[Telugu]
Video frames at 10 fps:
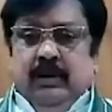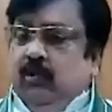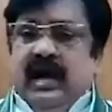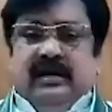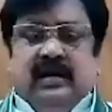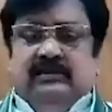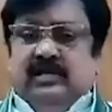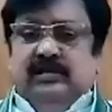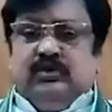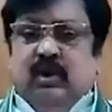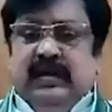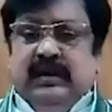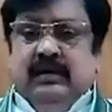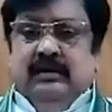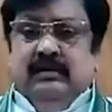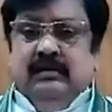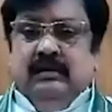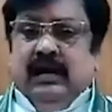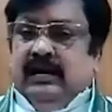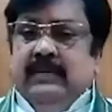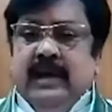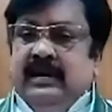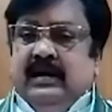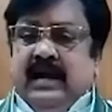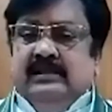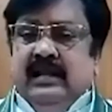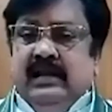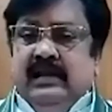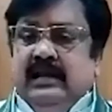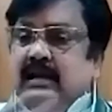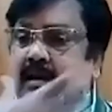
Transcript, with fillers: ములాఖాత్ తీసుకొని రిమాండ్ ఖైదీల్ని